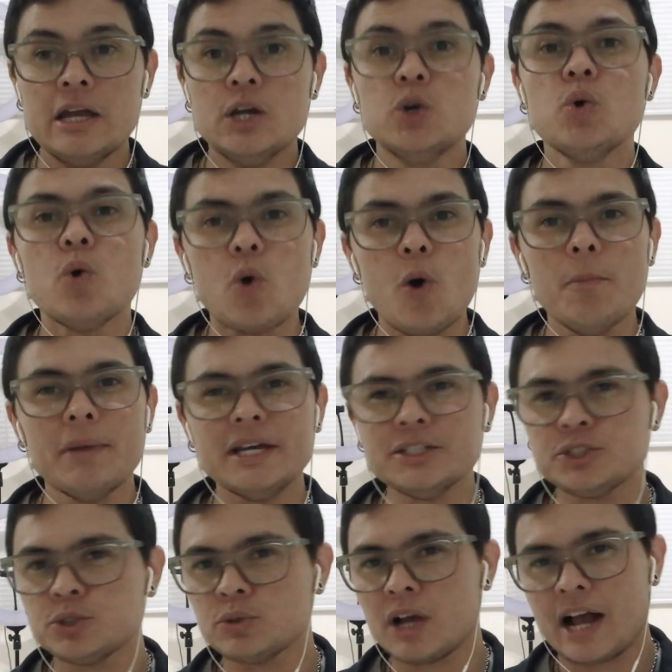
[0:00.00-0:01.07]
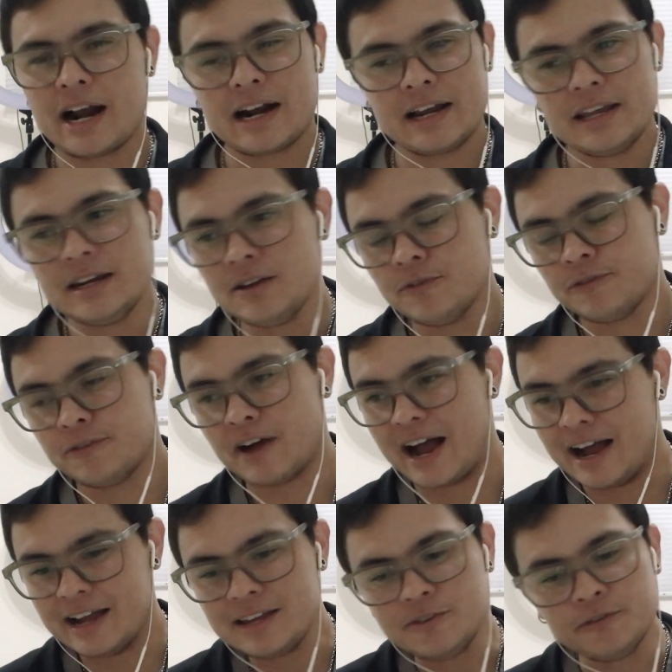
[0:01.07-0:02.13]
no começo, cara, ele
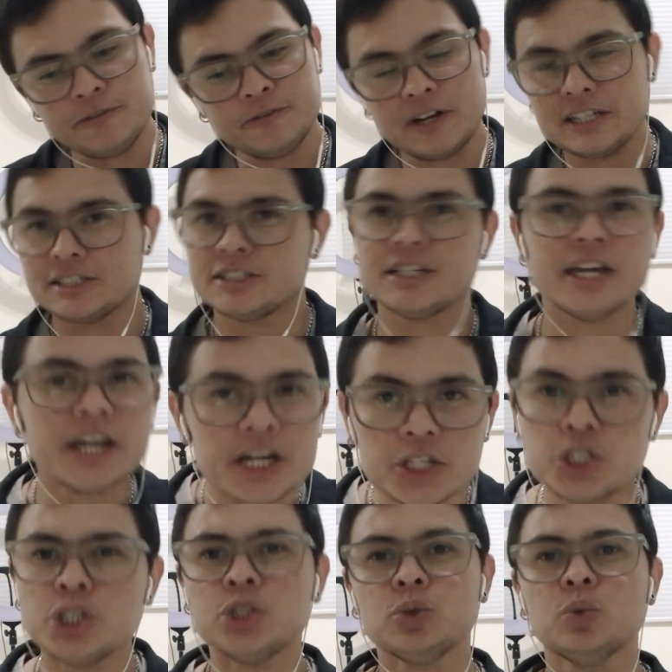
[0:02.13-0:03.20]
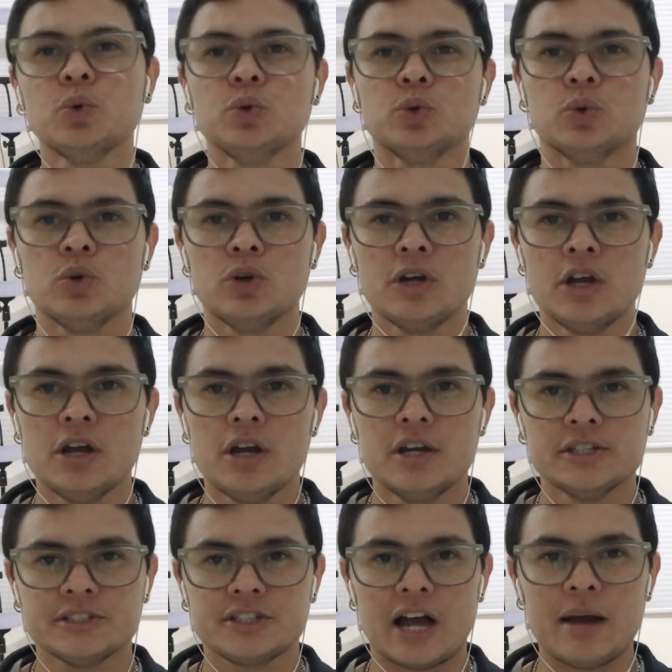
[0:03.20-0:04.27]
vai fazer de tudo,
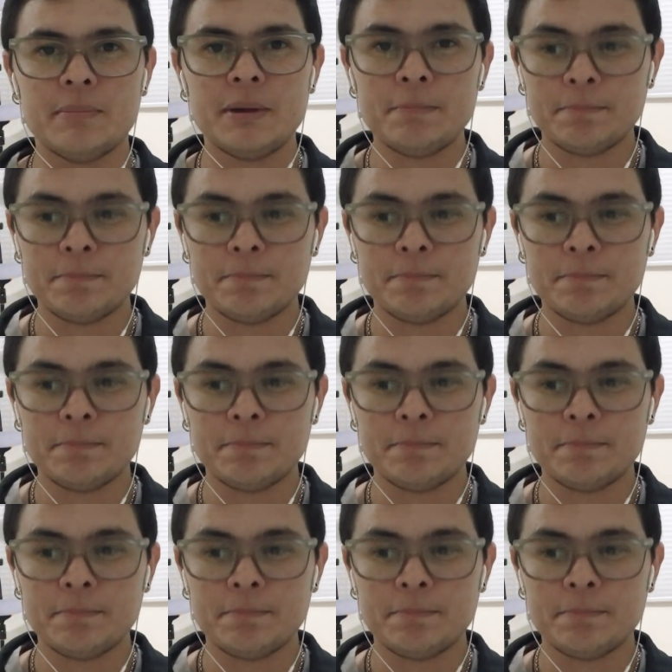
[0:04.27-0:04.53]
sabe?